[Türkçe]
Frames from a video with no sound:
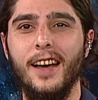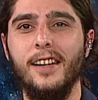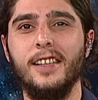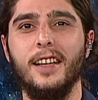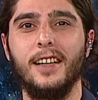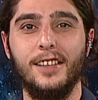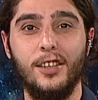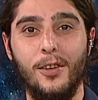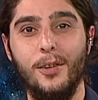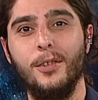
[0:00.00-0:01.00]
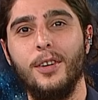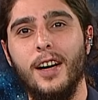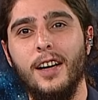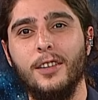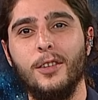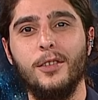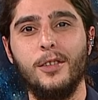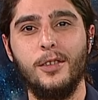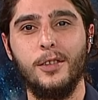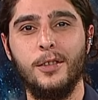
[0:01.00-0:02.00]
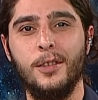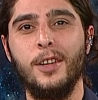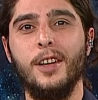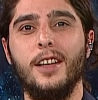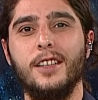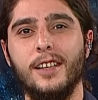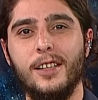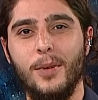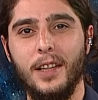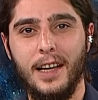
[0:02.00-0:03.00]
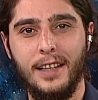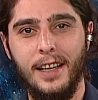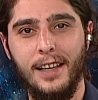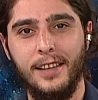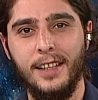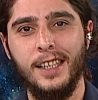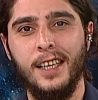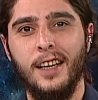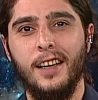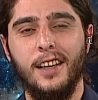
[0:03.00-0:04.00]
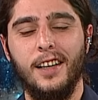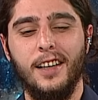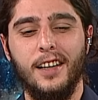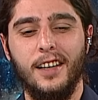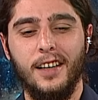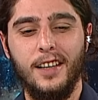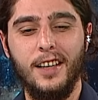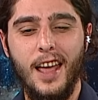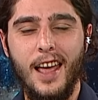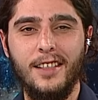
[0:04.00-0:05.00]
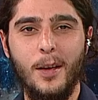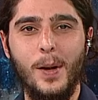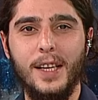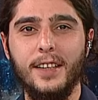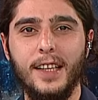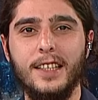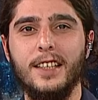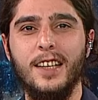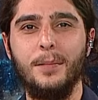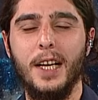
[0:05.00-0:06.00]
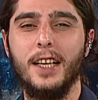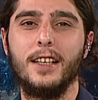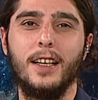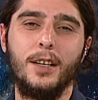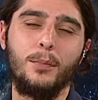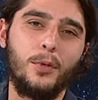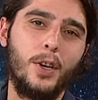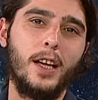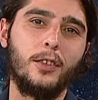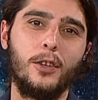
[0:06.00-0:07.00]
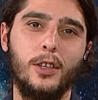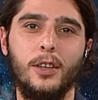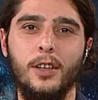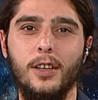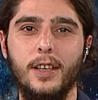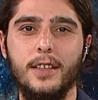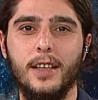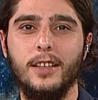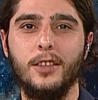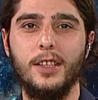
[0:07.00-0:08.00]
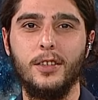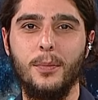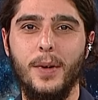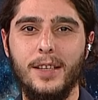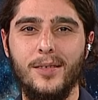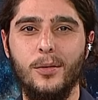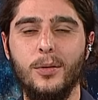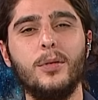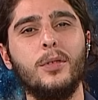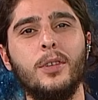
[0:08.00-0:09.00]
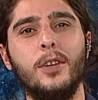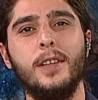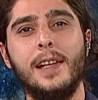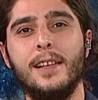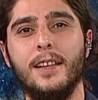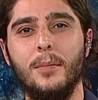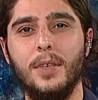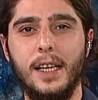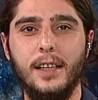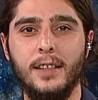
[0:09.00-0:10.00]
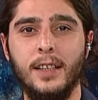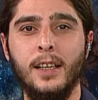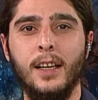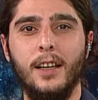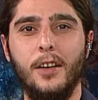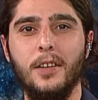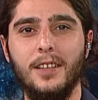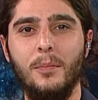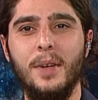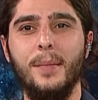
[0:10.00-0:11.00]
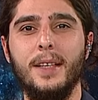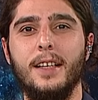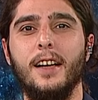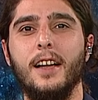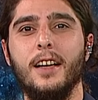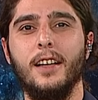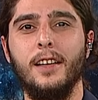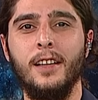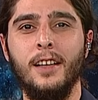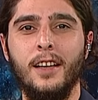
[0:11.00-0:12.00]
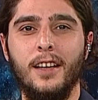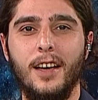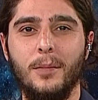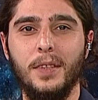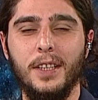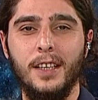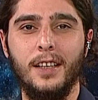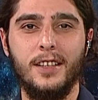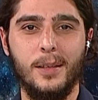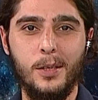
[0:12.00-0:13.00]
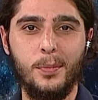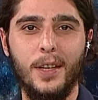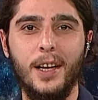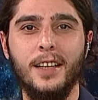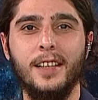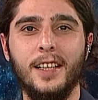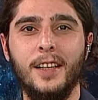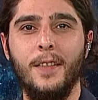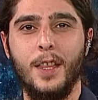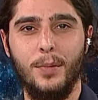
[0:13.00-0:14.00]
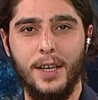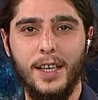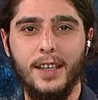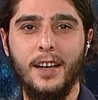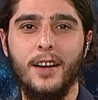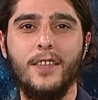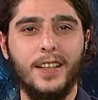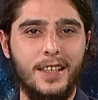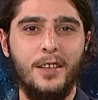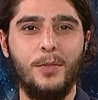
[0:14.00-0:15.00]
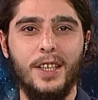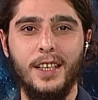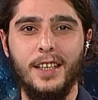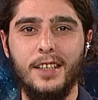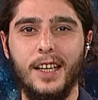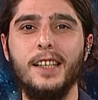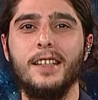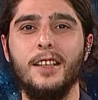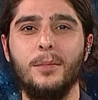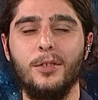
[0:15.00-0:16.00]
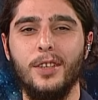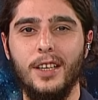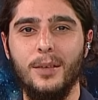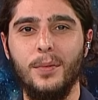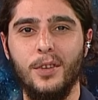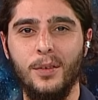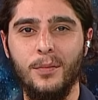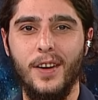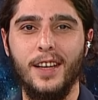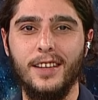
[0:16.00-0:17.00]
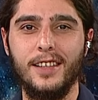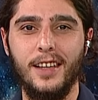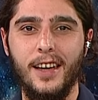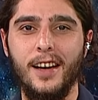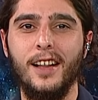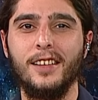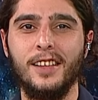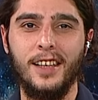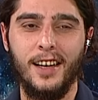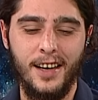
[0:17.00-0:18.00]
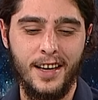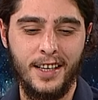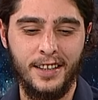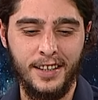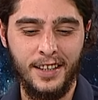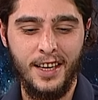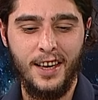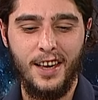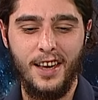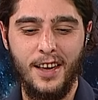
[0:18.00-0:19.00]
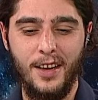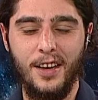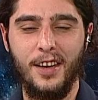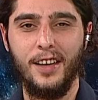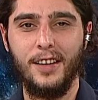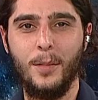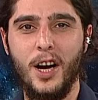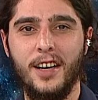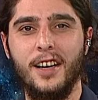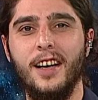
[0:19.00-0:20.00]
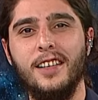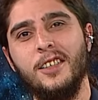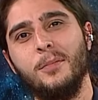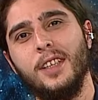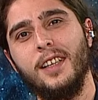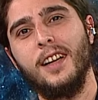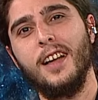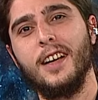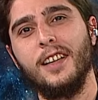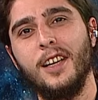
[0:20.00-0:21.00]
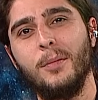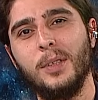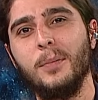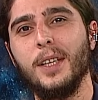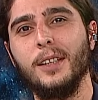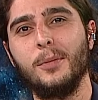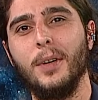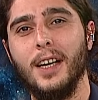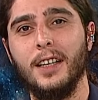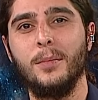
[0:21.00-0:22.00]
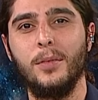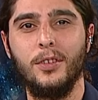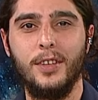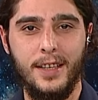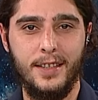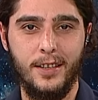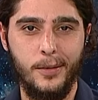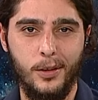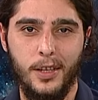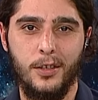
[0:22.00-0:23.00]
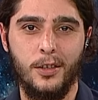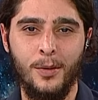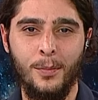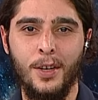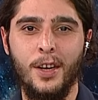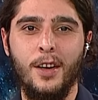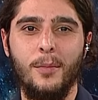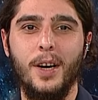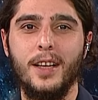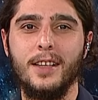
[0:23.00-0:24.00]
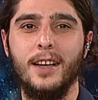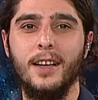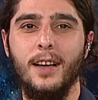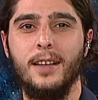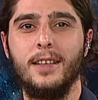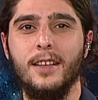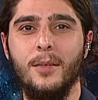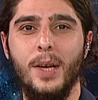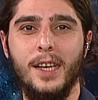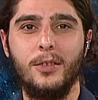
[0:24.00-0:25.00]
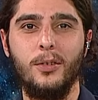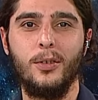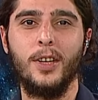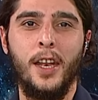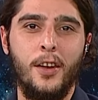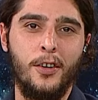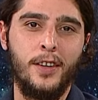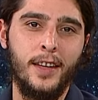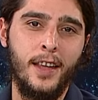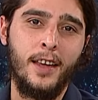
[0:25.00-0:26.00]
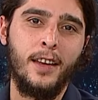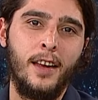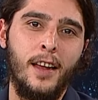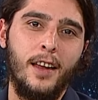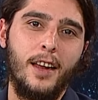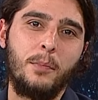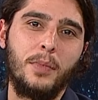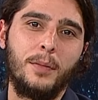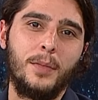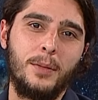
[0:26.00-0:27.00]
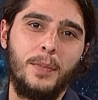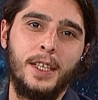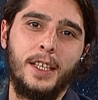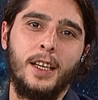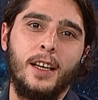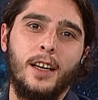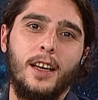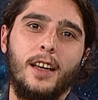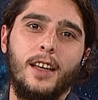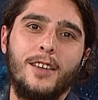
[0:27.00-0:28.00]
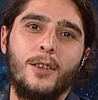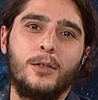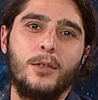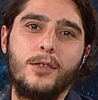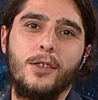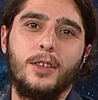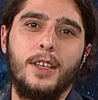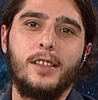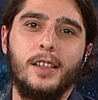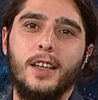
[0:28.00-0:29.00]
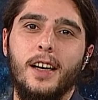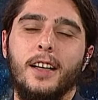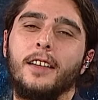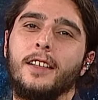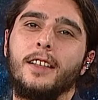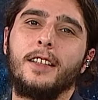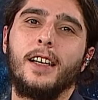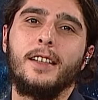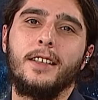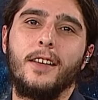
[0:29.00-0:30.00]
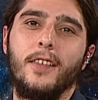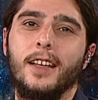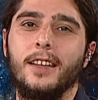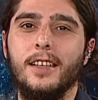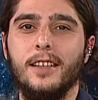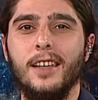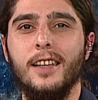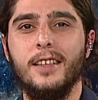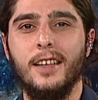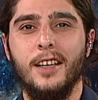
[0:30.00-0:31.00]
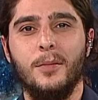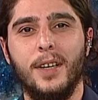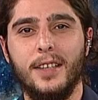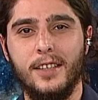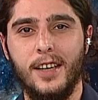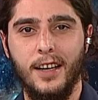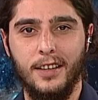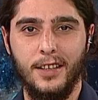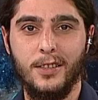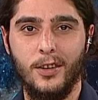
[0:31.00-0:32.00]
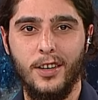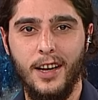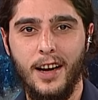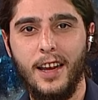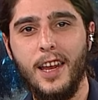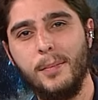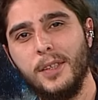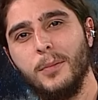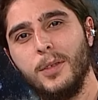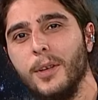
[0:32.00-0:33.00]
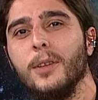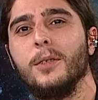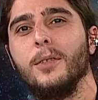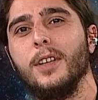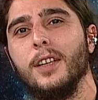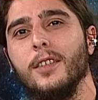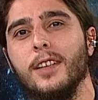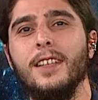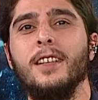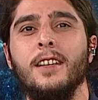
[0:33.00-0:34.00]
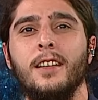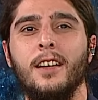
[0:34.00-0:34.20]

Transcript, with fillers: her şey artık görünür hale döndürdüğünüz çalışmalar değildir. Ee, en temelinde aslında biraz daha buraya doğru insanın işte o beş duyusunun ötesinde bir şeyleri yönetebilmesiyle alakalı yaptığı çalışmalardır. Ben neden havas ilminin içerisinde bunları yapıyorum? Ve hatta işte yeraltı ile alakalı, e, e, mağara araştırmalarıyla alakalı yaptığım çalışmalarda bunun nesini kullanıyorum. Biraz daha aslında beş duyudan ötede yaptığımız bir e, yolculuk olduğu için karanlığın içerisinde veyahut da işte insani bazı şartları zorlayarak yaptığımız yolculuklar olduğu için